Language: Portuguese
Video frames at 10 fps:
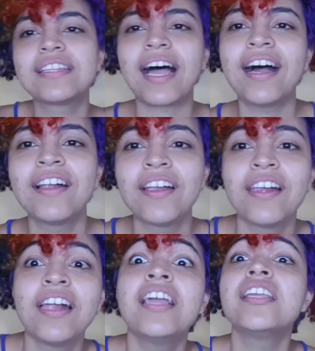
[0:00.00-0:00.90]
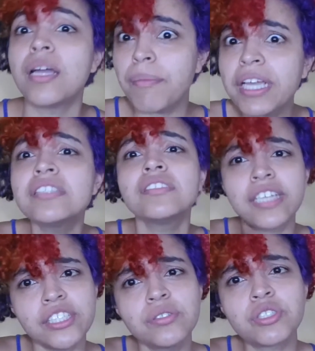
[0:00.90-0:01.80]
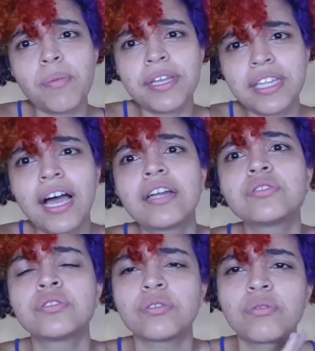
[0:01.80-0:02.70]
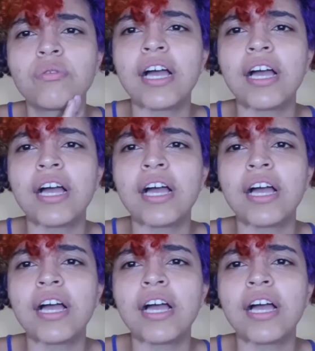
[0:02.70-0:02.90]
tá? E também deixa nos comentários